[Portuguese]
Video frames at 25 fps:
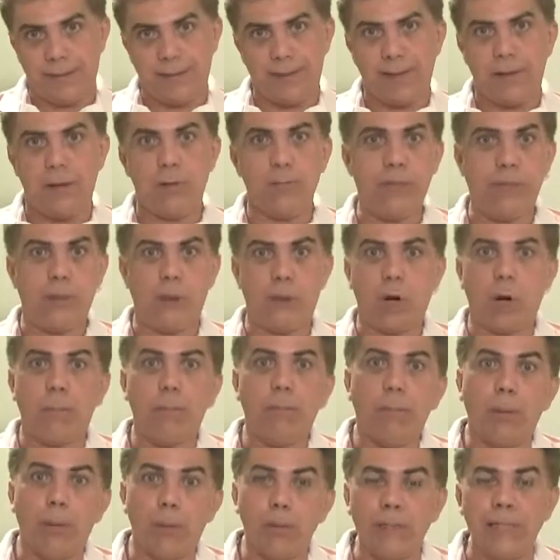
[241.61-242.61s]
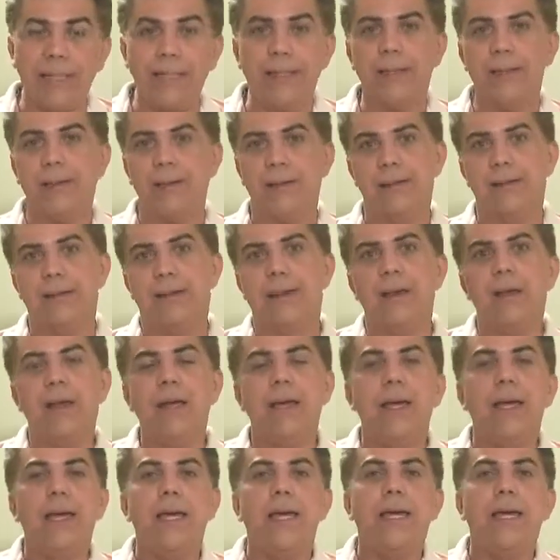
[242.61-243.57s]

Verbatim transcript: né? O metrópole, né?